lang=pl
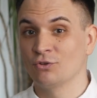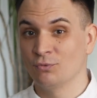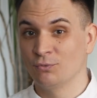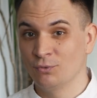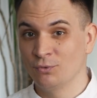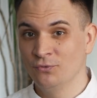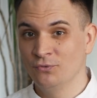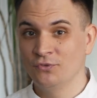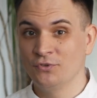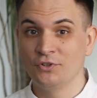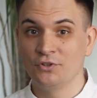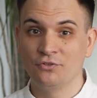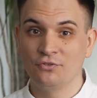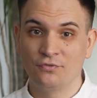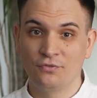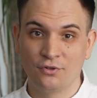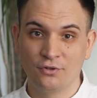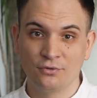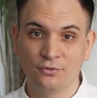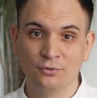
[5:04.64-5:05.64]
słów i
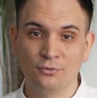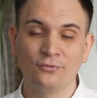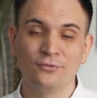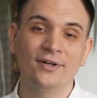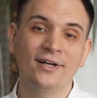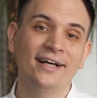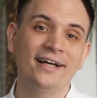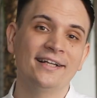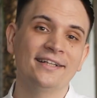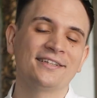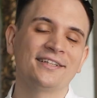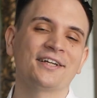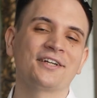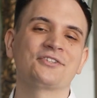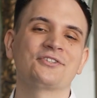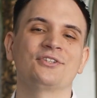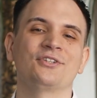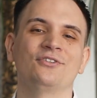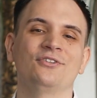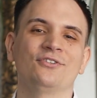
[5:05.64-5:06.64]
zwrotów, a
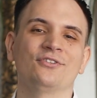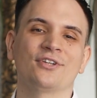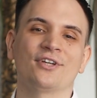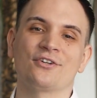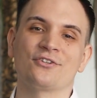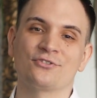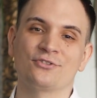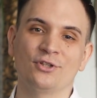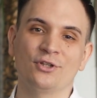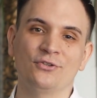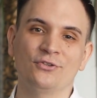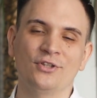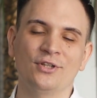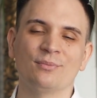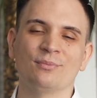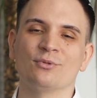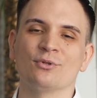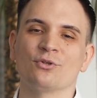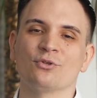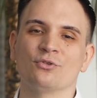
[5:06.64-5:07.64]
także zyskasz
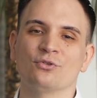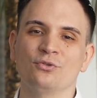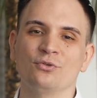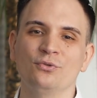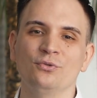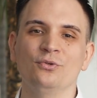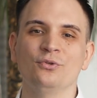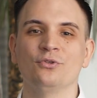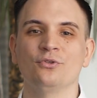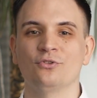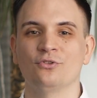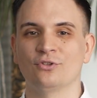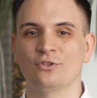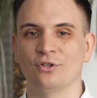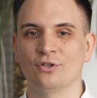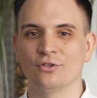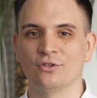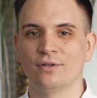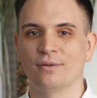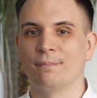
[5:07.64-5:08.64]
dostęp do 100
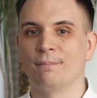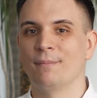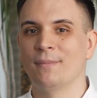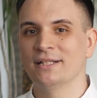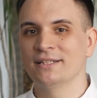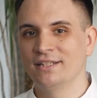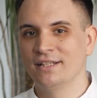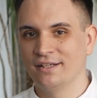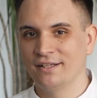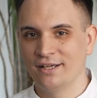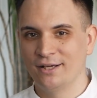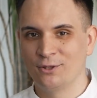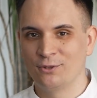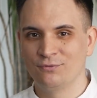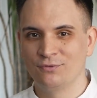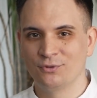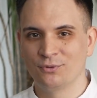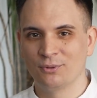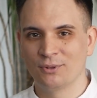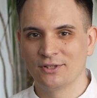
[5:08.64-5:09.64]
stron
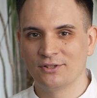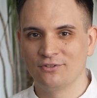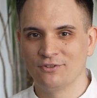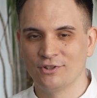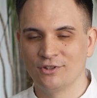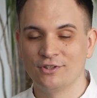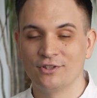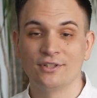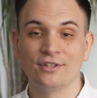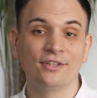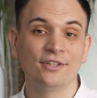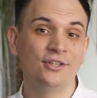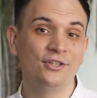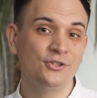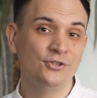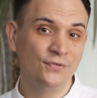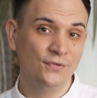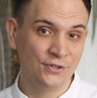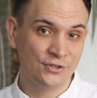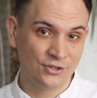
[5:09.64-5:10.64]
materiałów edukacyjnych i
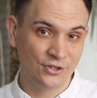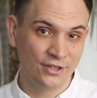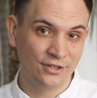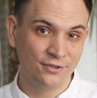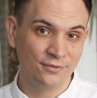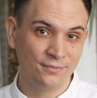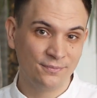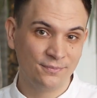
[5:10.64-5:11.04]
ćwiczeń.